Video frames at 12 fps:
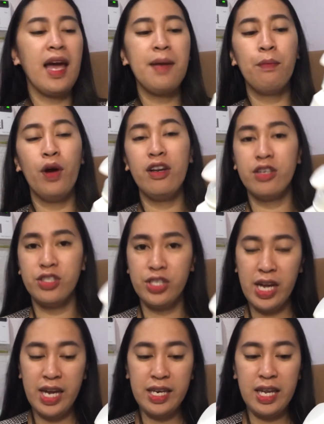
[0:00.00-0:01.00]

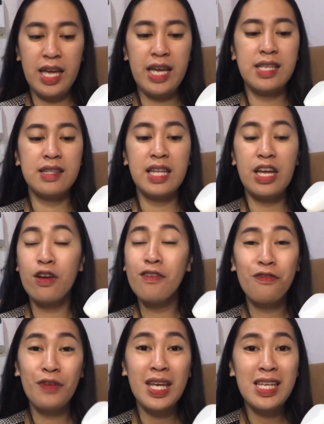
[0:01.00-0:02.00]
hypoallergenic,
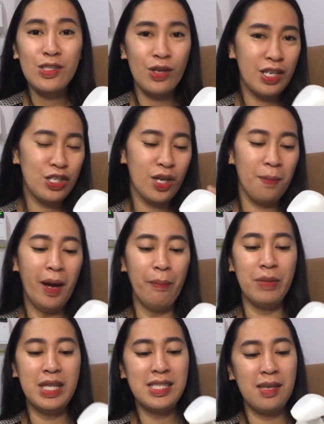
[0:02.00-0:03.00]
tear-free, so hindi siya
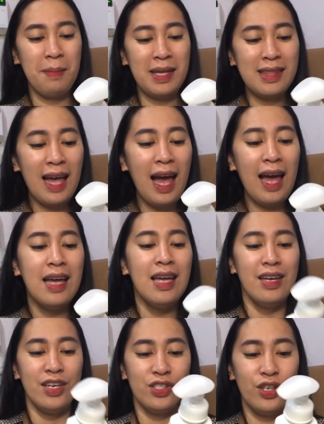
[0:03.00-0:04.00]
mahapdi sa mata,
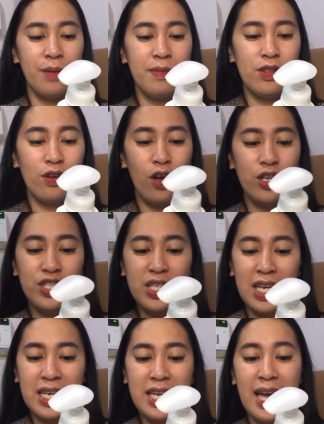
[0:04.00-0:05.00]

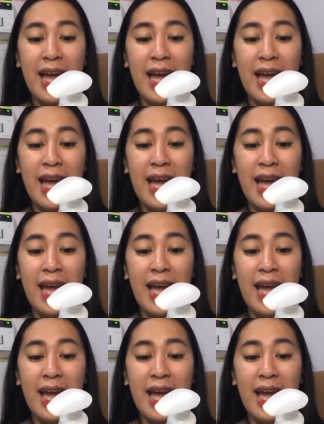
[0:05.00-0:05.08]
dermatologically